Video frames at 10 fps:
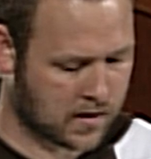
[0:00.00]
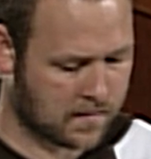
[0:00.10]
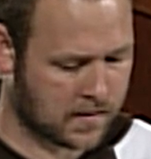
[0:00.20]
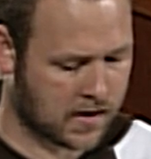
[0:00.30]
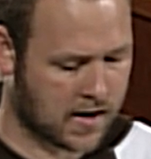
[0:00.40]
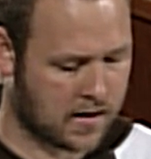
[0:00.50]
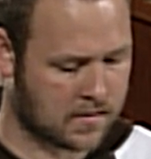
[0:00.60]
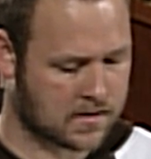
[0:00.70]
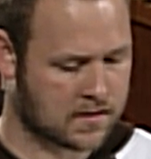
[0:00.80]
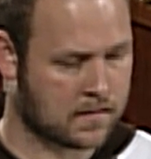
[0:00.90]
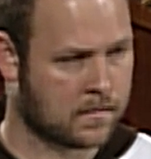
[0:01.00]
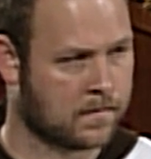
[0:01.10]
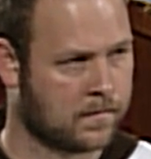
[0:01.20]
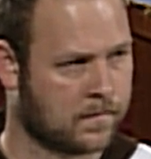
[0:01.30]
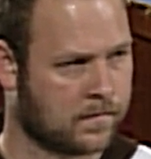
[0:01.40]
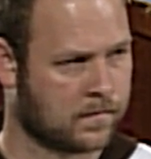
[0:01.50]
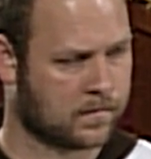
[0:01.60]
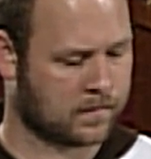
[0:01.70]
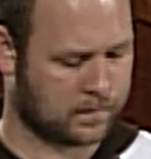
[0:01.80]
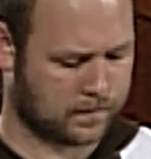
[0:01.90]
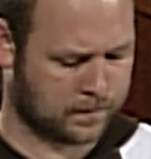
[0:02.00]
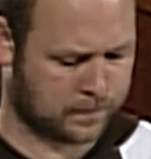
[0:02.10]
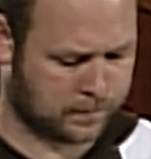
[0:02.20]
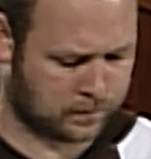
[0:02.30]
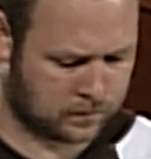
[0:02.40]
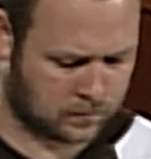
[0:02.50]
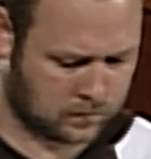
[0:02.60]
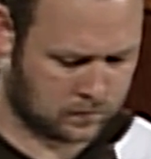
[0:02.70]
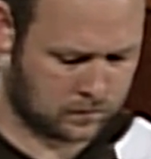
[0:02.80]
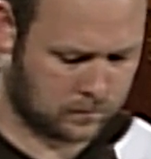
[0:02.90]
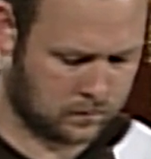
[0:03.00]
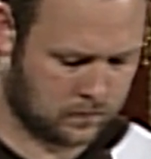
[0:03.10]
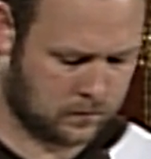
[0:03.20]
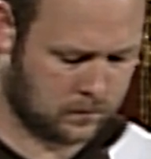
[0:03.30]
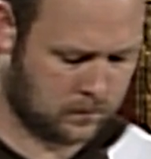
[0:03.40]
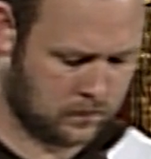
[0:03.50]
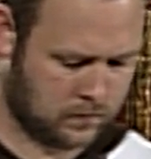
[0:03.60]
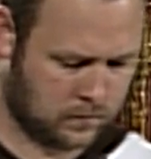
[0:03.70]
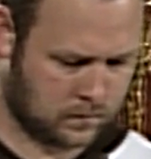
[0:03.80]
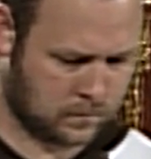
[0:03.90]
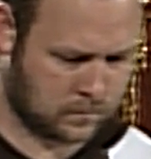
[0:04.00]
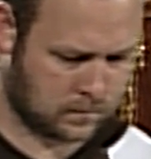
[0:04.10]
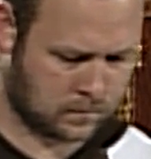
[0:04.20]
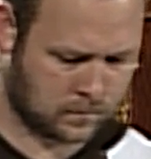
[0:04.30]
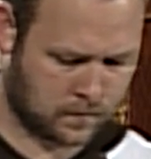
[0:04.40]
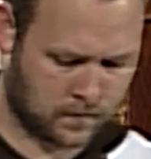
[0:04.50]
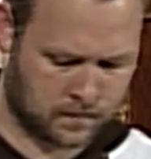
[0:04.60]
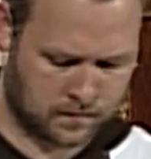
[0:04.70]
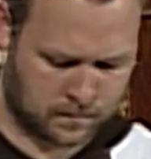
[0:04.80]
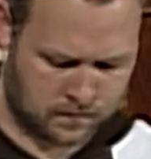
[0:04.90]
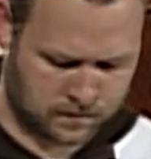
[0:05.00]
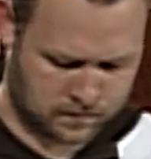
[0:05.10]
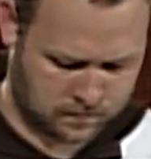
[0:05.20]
No abandones la obra de tus manos. Señor, tu derecha me salva.